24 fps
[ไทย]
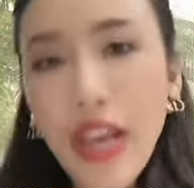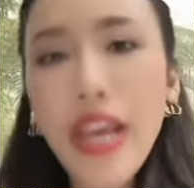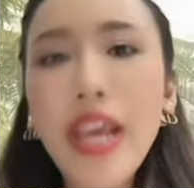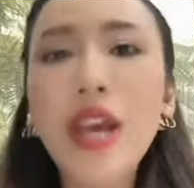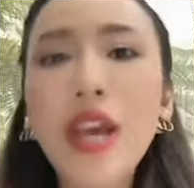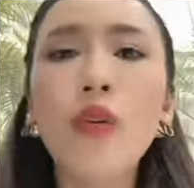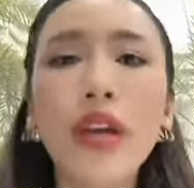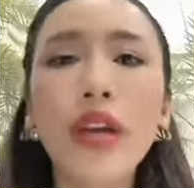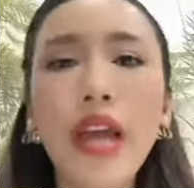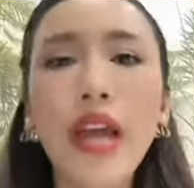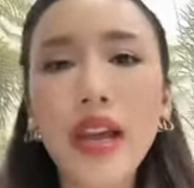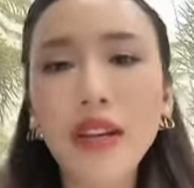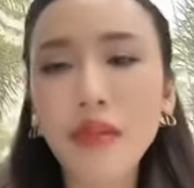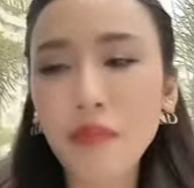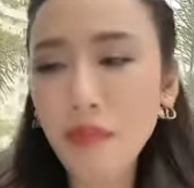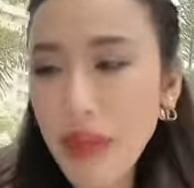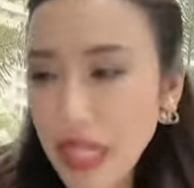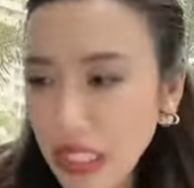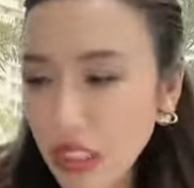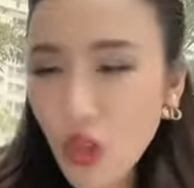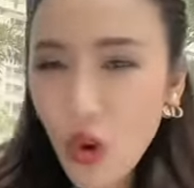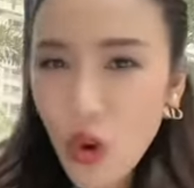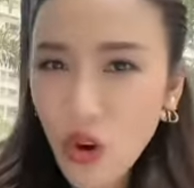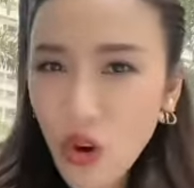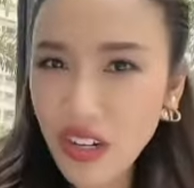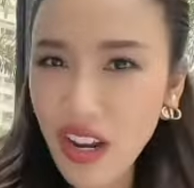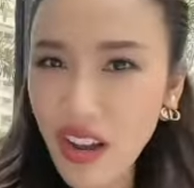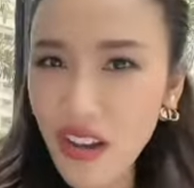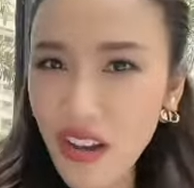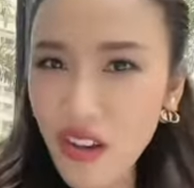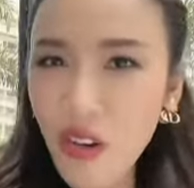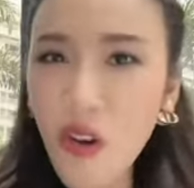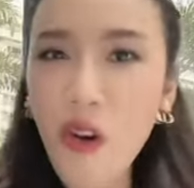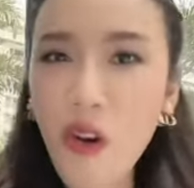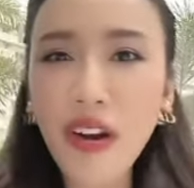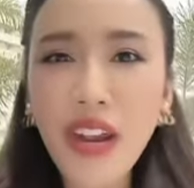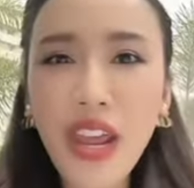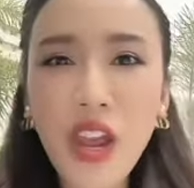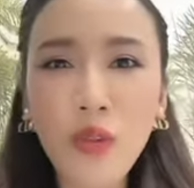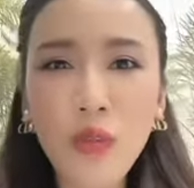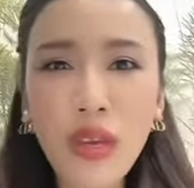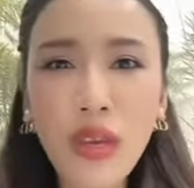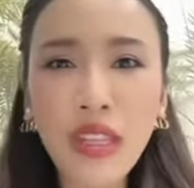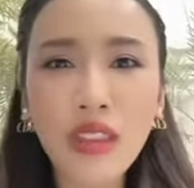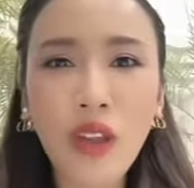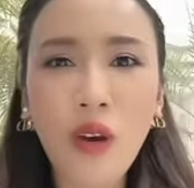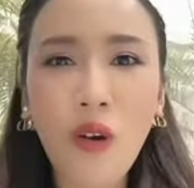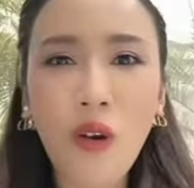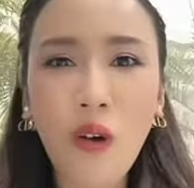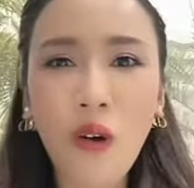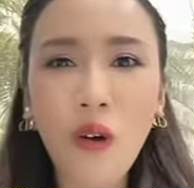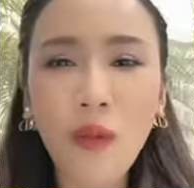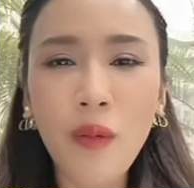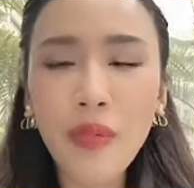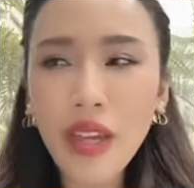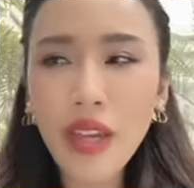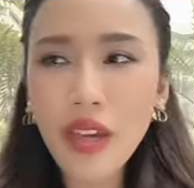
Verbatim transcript: กอดเอวกันบิ๊กโจ๊กเนี่ยกอดเอวบิ๊กต่อ